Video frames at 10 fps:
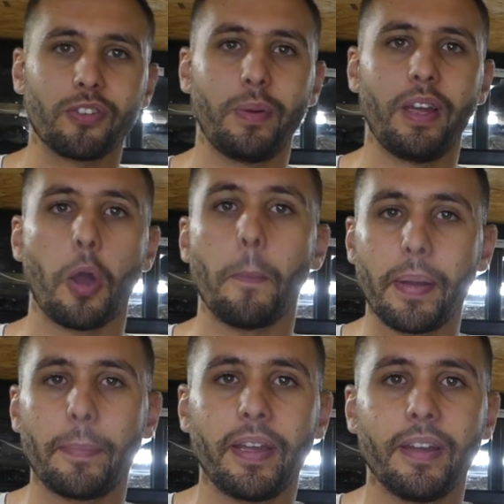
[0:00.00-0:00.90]
mais un
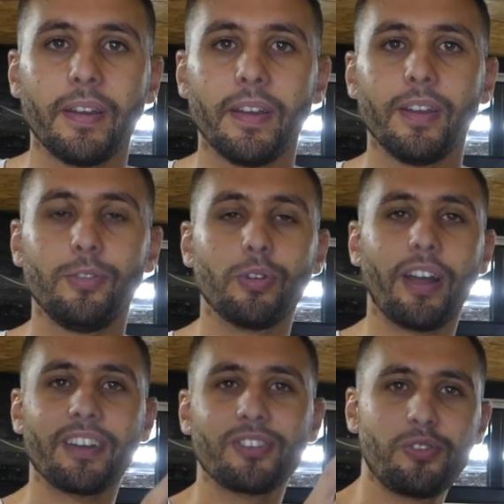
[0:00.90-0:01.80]
bébé du
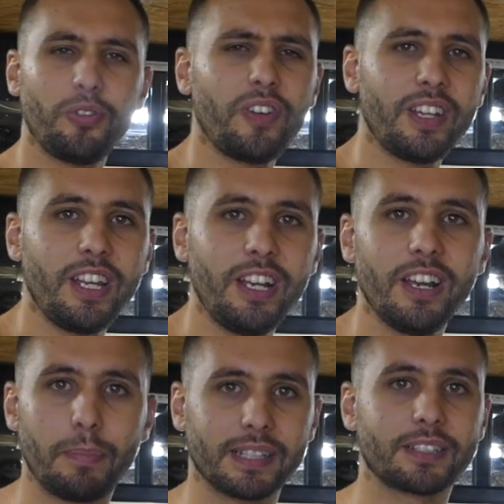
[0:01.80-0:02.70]
rack
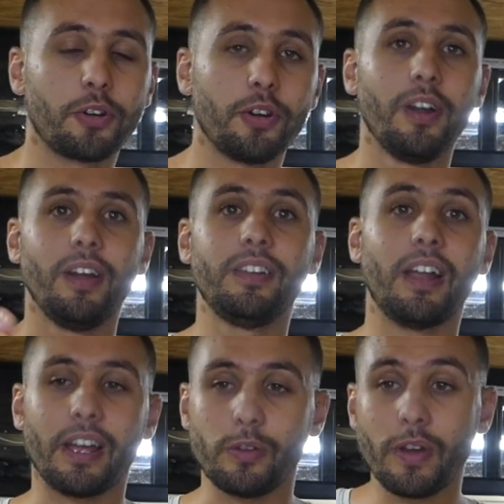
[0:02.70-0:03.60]
juvénile, parce que
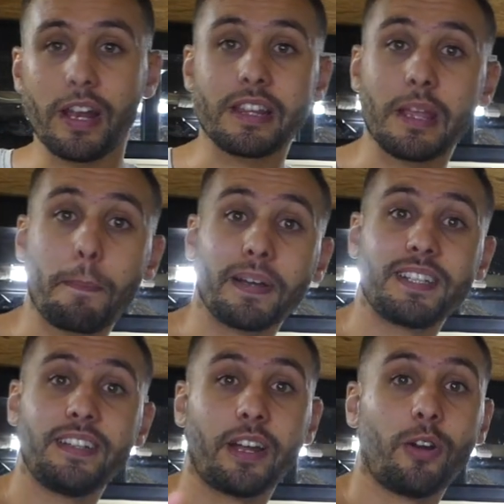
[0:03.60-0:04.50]
dans la nuit elle était
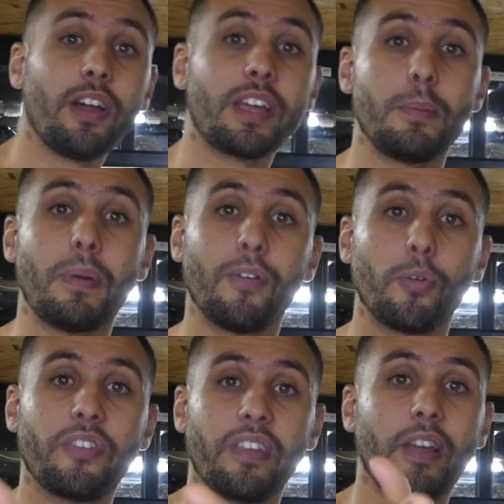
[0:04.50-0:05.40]
passée derrière le rack, elle m'a
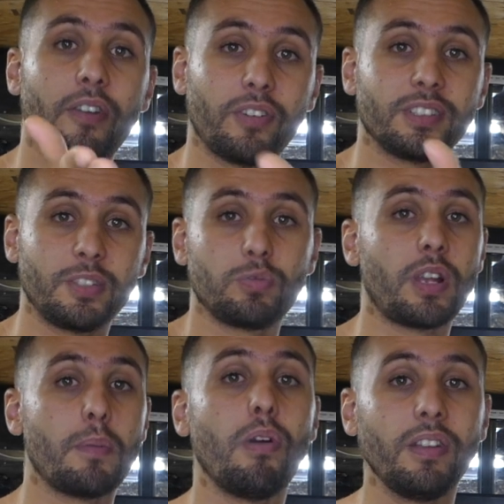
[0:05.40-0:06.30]
avancé,
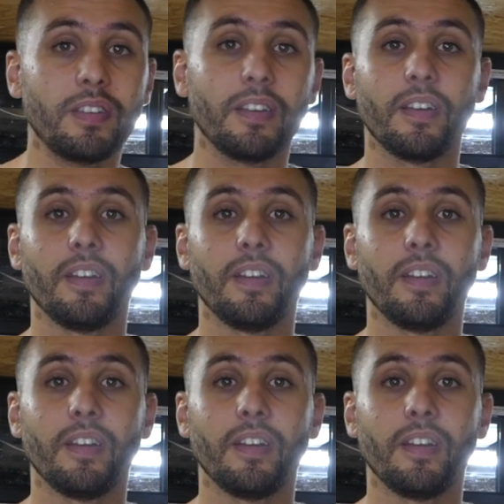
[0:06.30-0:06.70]
toutes les boîtes,